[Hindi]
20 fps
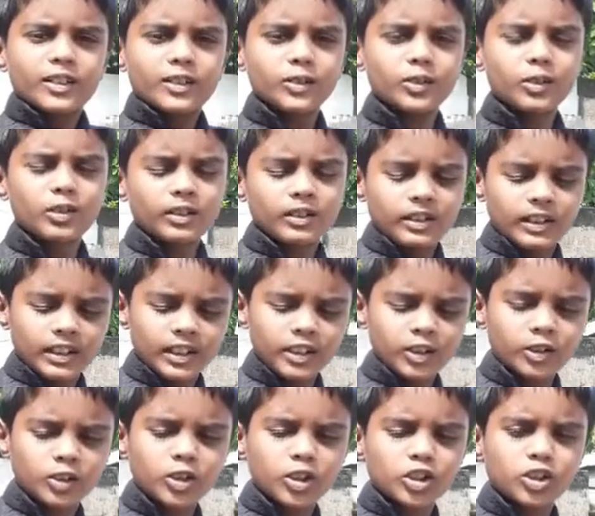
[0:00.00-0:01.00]

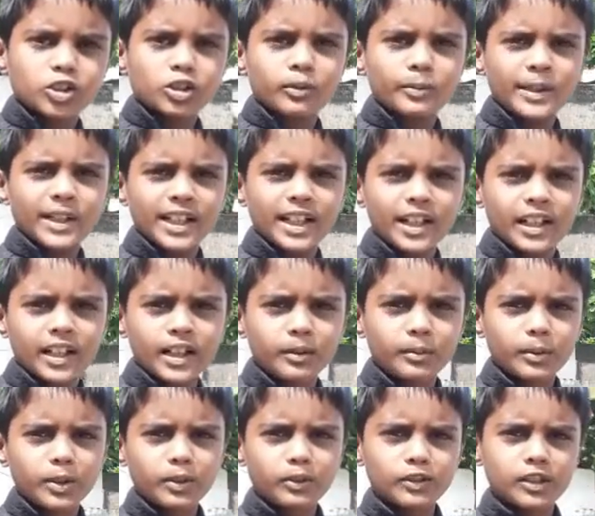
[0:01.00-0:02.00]
हेलो दोस्तों मेरा
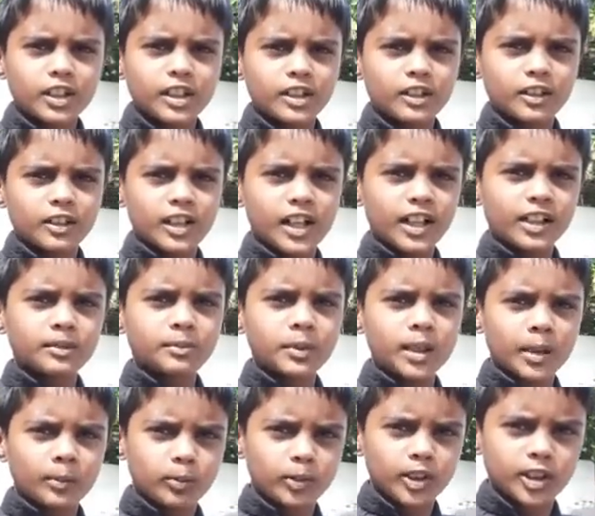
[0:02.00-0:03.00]
नाम है उदय और आज
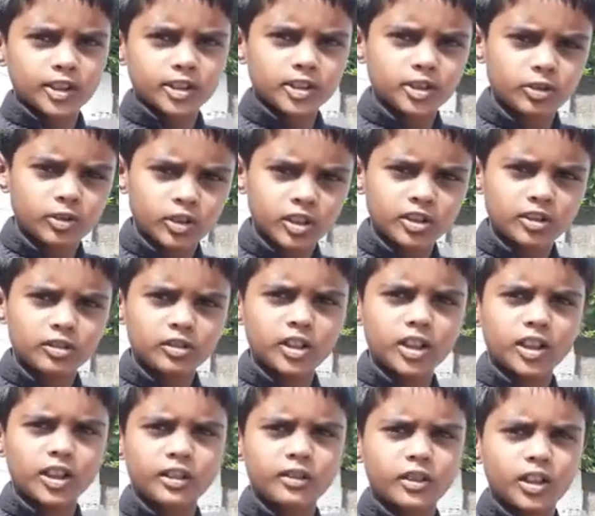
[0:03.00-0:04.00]
मैं आपको एक स्टोरी
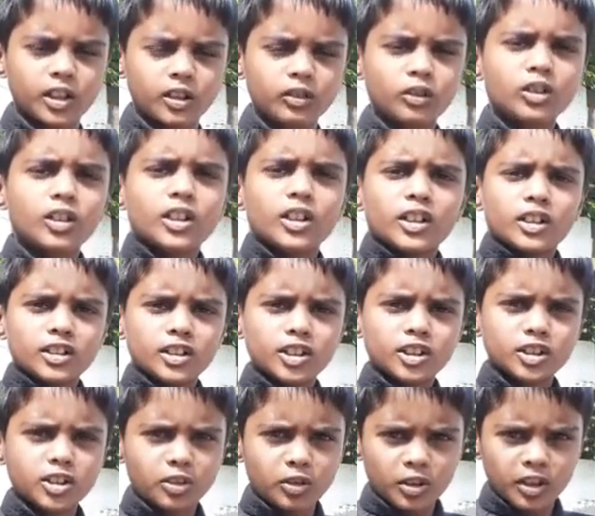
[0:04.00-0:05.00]
सुनाने वाला हूँ
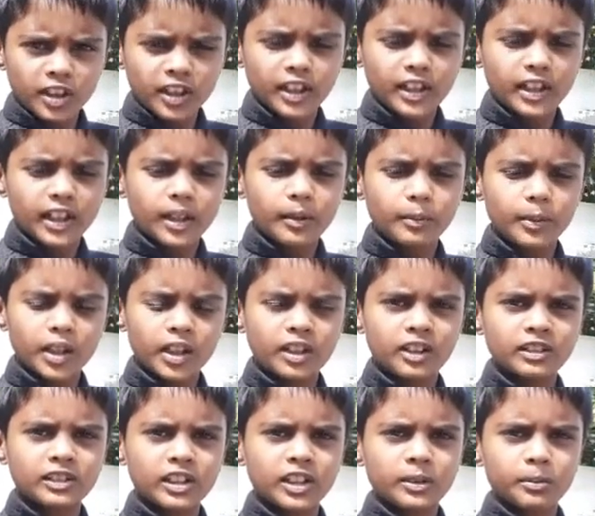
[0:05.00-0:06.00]
जिस स्टोरी का नाम है
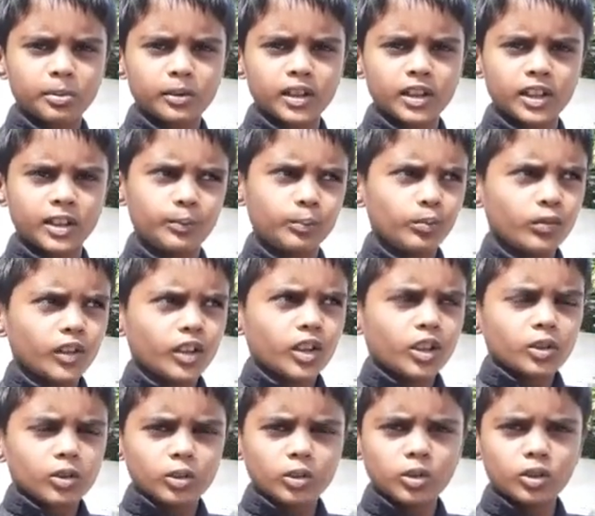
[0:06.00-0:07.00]
असली पढ़ाई
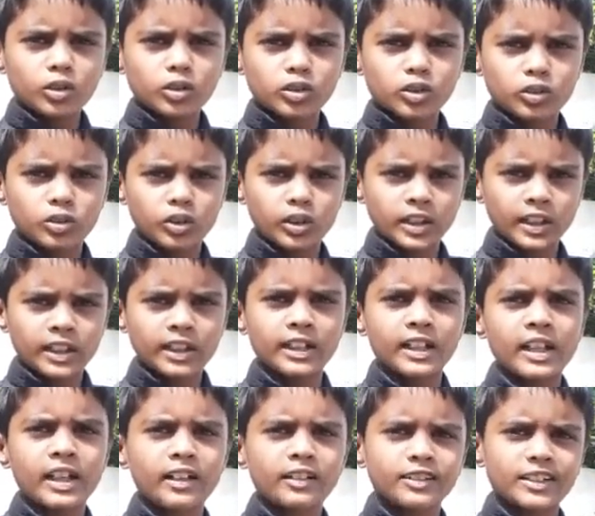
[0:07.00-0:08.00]
तो दोस्तों एक
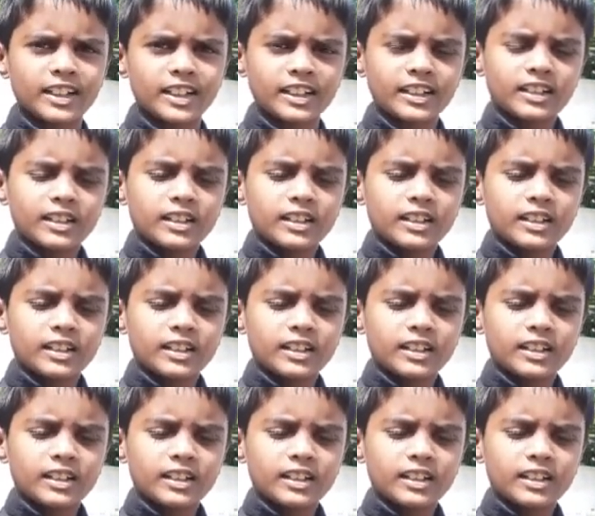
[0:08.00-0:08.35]
गाँव था